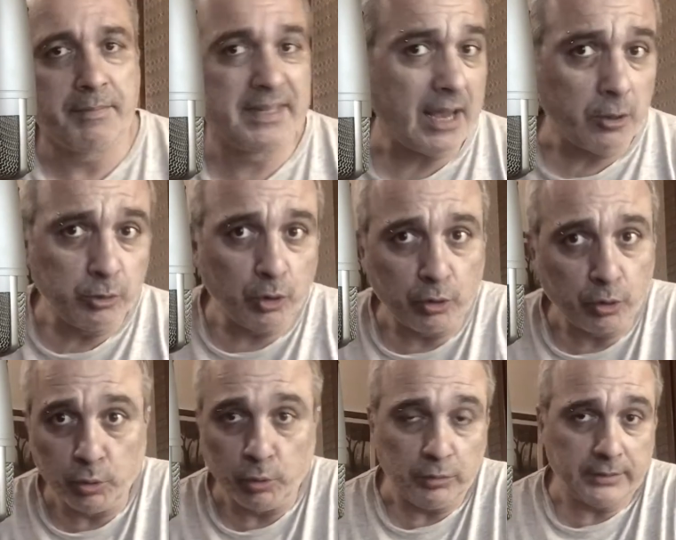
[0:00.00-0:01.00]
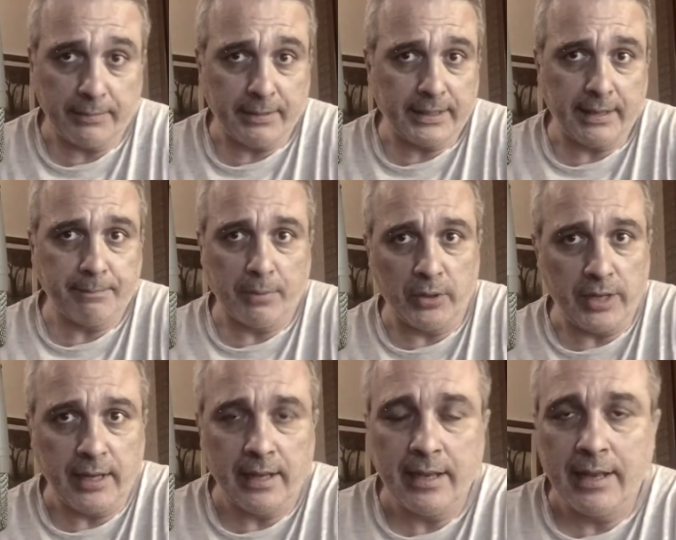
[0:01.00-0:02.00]
pseudo-occulte, perché
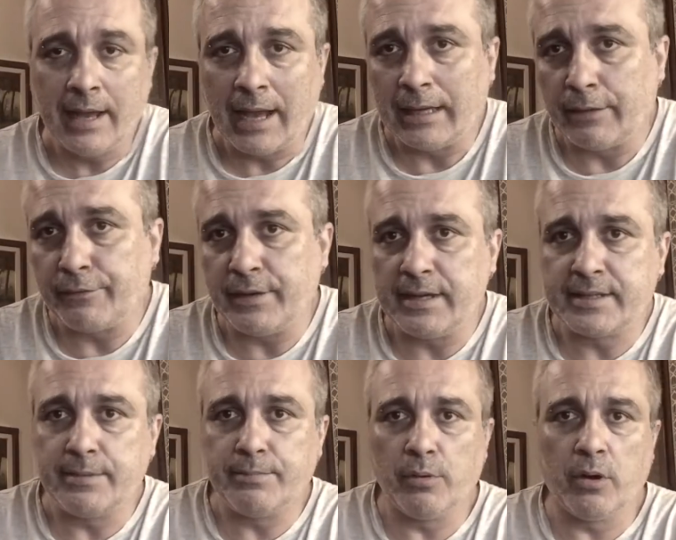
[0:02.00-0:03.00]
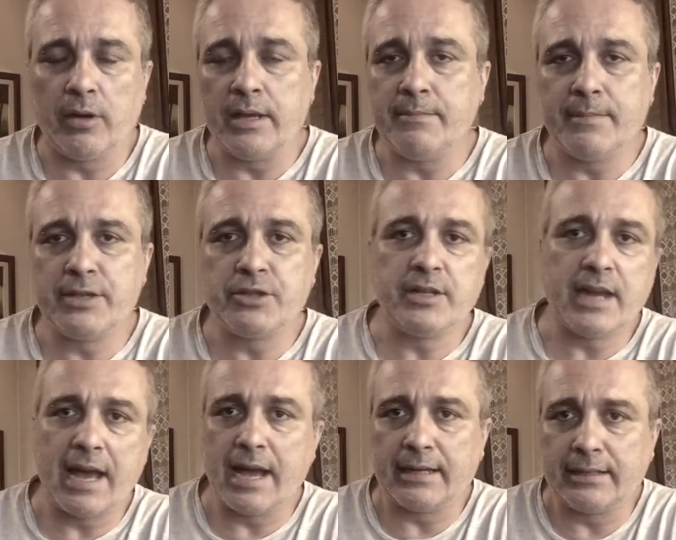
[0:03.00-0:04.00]
poi alla fine si può
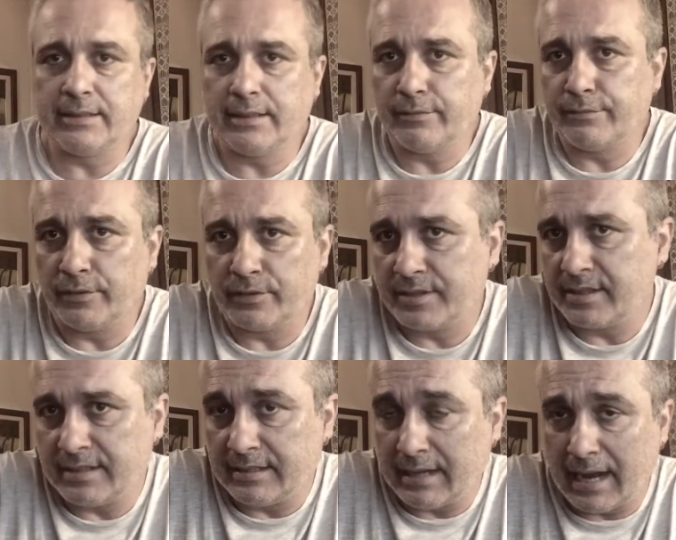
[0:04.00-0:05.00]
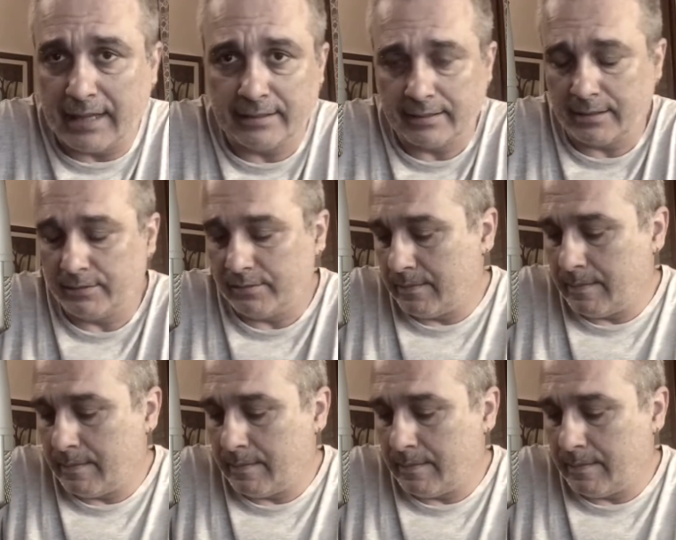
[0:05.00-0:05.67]
immaginare di che forse si trattano.